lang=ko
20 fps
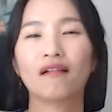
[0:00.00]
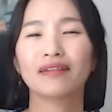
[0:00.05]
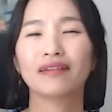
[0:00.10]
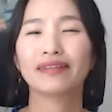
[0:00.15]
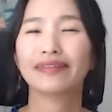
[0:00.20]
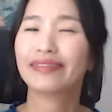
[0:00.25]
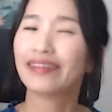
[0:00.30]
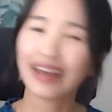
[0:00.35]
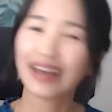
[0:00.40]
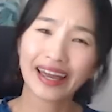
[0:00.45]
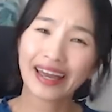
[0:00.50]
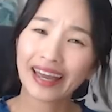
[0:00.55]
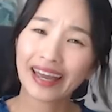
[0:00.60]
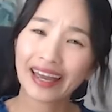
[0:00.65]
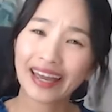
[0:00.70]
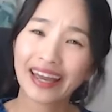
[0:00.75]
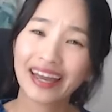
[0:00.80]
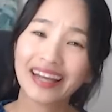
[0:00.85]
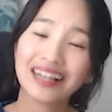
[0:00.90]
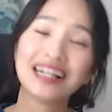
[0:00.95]

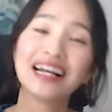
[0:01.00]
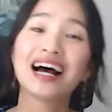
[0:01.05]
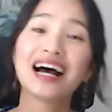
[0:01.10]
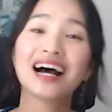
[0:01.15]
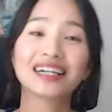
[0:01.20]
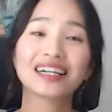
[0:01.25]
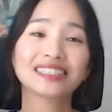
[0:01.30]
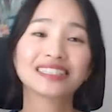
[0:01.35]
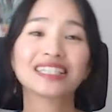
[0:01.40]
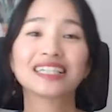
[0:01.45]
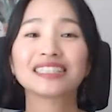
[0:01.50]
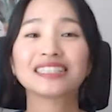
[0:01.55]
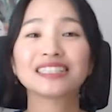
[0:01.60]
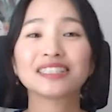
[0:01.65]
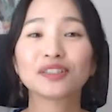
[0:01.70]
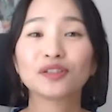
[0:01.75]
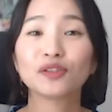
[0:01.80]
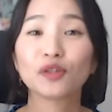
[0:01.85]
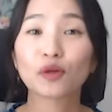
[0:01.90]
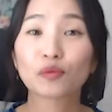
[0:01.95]
네,
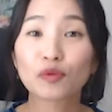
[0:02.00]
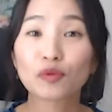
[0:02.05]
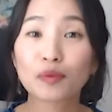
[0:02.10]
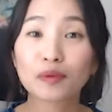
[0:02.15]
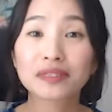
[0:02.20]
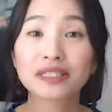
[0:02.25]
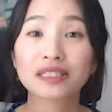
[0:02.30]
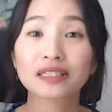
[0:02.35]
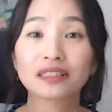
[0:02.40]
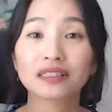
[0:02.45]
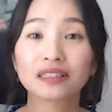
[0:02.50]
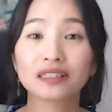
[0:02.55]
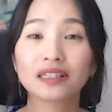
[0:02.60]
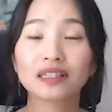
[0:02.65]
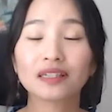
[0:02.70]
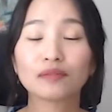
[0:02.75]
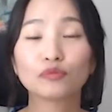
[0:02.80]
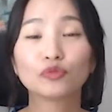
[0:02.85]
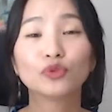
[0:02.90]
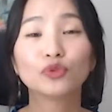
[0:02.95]
학창시절 영문법
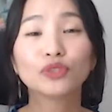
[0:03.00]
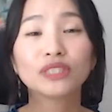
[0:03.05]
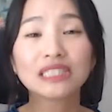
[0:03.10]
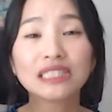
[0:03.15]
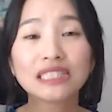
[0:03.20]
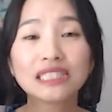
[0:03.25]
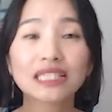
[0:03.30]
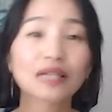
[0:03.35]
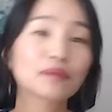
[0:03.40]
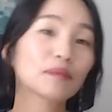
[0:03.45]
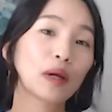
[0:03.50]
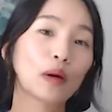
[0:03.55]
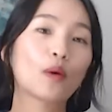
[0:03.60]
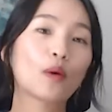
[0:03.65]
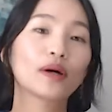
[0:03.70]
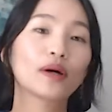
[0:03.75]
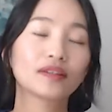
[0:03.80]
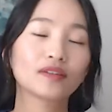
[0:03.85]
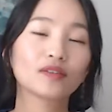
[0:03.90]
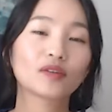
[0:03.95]
시간에 무진장
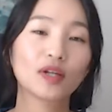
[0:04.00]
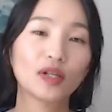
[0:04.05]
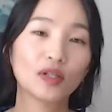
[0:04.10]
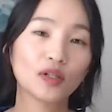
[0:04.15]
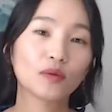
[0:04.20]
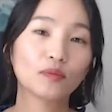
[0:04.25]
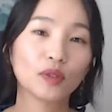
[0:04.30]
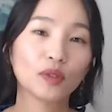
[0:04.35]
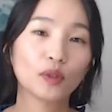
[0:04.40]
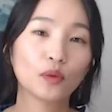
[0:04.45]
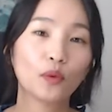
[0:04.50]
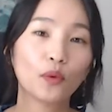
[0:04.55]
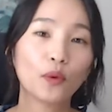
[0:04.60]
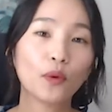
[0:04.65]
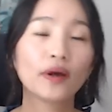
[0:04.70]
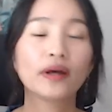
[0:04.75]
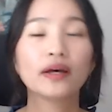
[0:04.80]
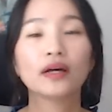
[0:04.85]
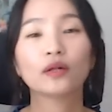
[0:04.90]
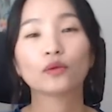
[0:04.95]
배워왔던
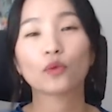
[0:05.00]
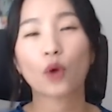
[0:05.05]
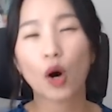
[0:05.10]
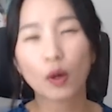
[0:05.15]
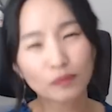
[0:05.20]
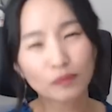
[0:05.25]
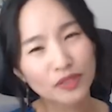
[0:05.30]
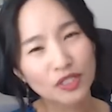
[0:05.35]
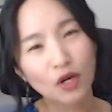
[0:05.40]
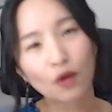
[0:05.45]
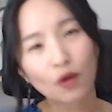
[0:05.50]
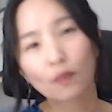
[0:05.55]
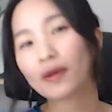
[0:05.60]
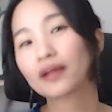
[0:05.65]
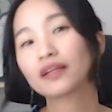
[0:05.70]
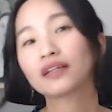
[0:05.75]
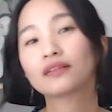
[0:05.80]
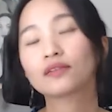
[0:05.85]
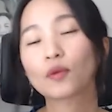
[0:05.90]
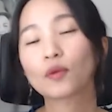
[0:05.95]
개념이고 또 엄청
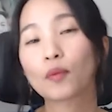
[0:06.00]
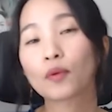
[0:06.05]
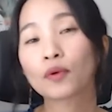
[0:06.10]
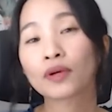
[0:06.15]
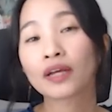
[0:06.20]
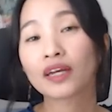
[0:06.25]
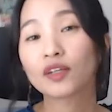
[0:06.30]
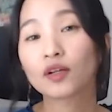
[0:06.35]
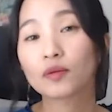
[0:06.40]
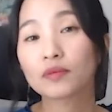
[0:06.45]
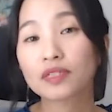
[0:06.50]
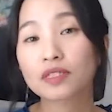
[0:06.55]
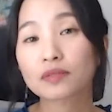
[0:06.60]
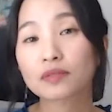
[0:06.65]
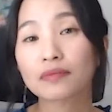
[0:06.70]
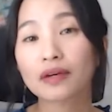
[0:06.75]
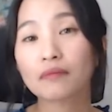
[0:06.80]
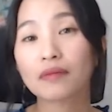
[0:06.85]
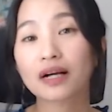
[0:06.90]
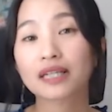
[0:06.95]
많이 들어본
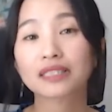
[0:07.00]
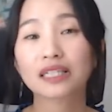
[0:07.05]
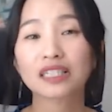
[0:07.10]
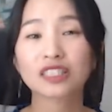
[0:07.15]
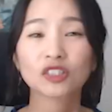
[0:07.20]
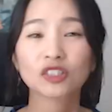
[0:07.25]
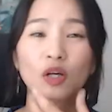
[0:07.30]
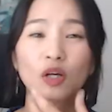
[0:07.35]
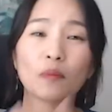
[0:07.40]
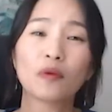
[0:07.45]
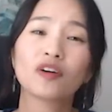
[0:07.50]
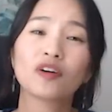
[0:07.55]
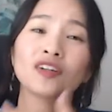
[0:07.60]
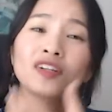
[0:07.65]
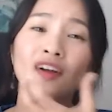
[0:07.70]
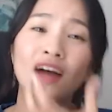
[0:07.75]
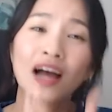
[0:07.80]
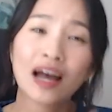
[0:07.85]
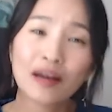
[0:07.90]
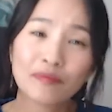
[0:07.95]
개념이지만 막상
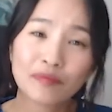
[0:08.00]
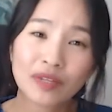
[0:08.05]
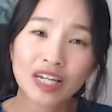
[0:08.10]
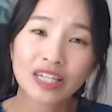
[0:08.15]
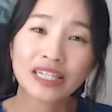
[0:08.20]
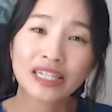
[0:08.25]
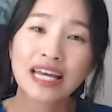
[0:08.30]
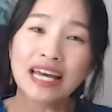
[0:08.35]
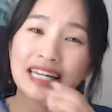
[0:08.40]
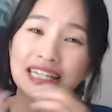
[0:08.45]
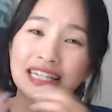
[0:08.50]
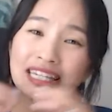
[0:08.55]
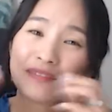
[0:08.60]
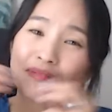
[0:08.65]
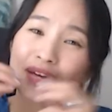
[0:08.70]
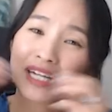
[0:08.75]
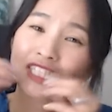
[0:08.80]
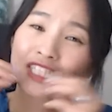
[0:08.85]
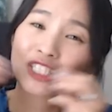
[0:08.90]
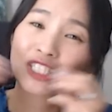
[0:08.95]
써먹으려 하면
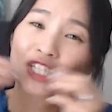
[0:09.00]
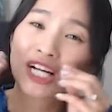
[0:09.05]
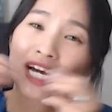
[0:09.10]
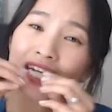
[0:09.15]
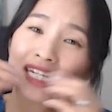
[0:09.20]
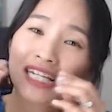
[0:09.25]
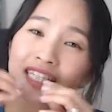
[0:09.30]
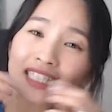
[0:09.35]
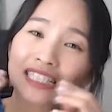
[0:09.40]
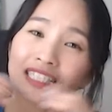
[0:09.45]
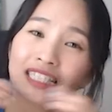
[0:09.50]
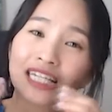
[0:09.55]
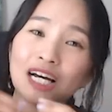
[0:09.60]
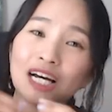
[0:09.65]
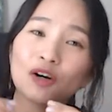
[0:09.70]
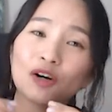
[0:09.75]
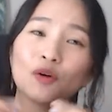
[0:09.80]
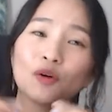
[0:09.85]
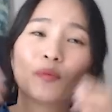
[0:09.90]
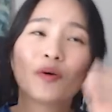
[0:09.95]
입에 쥐가 난
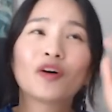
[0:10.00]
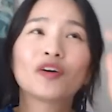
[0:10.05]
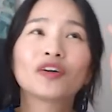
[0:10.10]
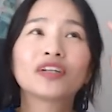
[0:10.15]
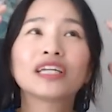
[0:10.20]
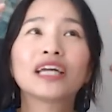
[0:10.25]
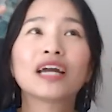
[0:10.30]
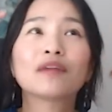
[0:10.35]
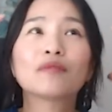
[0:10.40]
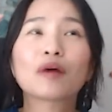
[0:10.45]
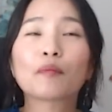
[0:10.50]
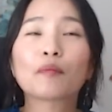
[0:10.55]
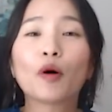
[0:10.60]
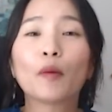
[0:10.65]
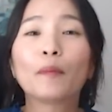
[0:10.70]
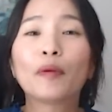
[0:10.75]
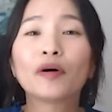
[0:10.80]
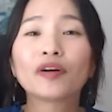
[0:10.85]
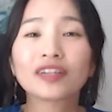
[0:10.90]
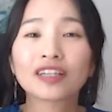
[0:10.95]
듯하고 머리에 막
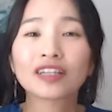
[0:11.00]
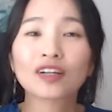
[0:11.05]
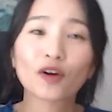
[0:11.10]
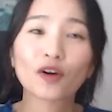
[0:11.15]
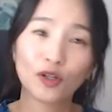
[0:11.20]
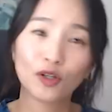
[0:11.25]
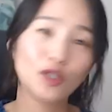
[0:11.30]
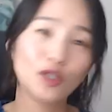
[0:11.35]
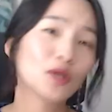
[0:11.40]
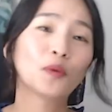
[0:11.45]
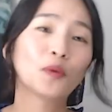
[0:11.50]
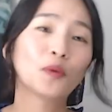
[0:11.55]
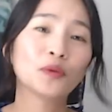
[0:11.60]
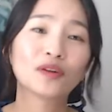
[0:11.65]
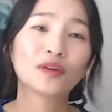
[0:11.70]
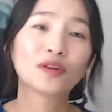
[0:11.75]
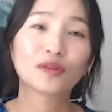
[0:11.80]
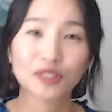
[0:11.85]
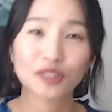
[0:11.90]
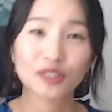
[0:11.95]
버퍼링이
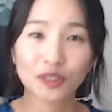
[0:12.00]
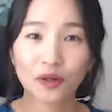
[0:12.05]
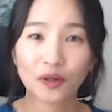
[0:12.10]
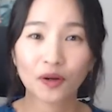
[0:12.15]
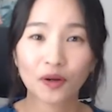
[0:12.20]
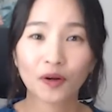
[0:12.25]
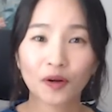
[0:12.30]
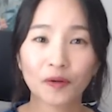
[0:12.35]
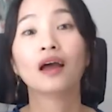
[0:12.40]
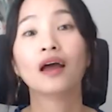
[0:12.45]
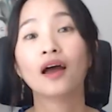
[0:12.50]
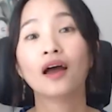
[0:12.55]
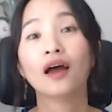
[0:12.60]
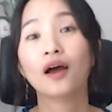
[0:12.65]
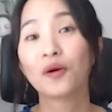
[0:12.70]
걸려오는 거죠.